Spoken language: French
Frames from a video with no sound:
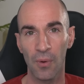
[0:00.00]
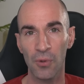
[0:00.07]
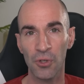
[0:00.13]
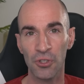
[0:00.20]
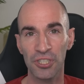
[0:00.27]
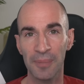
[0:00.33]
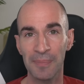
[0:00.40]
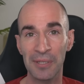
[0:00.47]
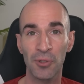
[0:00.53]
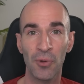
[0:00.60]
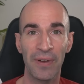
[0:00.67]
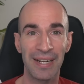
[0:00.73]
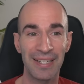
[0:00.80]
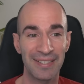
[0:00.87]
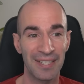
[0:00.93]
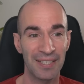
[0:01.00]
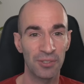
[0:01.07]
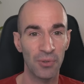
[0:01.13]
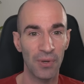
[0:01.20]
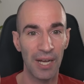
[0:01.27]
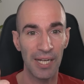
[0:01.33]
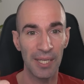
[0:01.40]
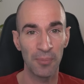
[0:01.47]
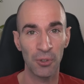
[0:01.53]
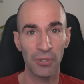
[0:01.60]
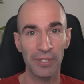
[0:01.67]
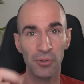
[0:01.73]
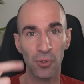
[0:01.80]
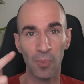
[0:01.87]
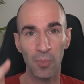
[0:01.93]
On enchaîne maintenant avec la section
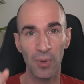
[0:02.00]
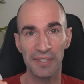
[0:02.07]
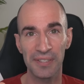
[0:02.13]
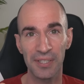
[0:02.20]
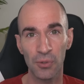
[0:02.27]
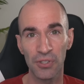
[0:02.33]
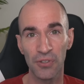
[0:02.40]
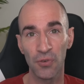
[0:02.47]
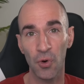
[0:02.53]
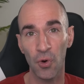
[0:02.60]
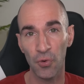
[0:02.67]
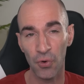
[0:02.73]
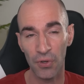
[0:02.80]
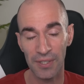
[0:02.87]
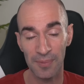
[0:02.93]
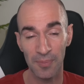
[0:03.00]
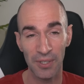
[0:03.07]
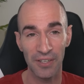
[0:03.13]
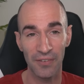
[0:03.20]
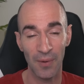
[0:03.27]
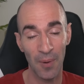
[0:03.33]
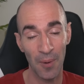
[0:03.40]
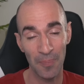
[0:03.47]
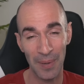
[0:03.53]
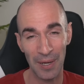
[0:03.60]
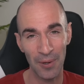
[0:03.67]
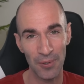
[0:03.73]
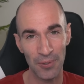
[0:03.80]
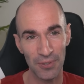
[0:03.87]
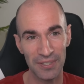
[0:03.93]
alimentation boîtier. Au niveau refroidissement, il n'y a vraiment pas
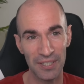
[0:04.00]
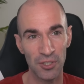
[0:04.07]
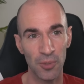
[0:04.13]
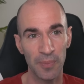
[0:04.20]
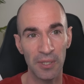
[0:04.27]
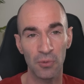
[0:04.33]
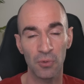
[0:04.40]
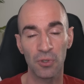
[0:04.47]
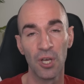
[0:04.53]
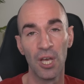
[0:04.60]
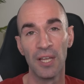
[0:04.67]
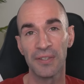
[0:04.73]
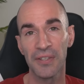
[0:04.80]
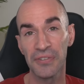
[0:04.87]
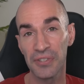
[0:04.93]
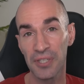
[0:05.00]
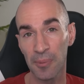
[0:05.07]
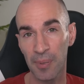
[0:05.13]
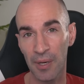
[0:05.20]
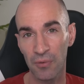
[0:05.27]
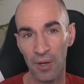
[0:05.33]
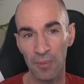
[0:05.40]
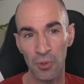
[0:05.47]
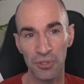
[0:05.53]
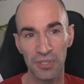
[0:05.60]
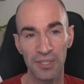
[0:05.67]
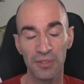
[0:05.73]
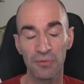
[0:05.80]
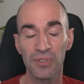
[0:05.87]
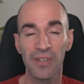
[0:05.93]
grand chose cette semaine, donc n'hésitez pas à voir mon
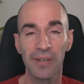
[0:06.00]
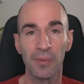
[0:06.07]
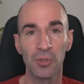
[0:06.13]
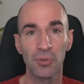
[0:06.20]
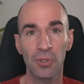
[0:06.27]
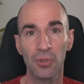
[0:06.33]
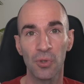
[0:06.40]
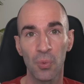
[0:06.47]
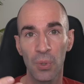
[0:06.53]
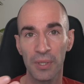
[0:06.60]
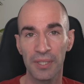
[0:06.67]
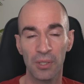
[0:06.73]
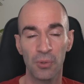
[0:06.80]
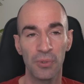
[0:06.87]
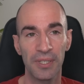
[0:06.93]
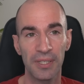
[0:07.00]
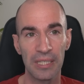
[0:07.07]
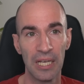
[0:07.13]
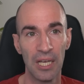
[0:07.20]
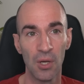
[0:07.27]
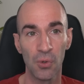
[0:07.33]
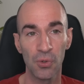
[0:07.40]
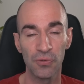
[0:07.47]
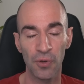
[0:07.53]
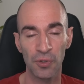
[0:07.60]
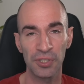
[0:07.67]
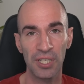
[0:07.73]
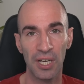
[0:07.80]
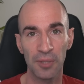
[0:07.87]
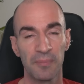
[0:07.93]
site si vous avez besoin de water cooling ou de
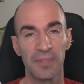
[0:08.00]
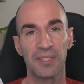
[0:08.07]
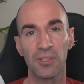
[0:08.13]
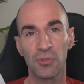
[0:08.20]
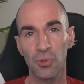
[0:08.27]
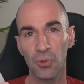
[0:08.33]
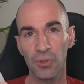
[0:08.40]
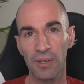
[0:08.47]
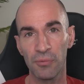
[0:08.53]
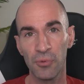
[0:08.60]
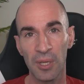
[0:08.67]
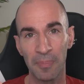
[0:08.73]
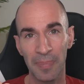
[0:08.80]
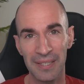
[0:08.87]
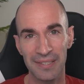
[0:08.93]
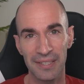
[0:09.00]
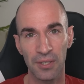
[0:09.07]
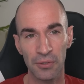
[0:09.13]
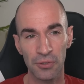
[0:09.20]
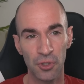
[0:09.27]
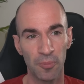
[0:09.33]
ventirad. Mais c'est ce qu'on a vu les précédentes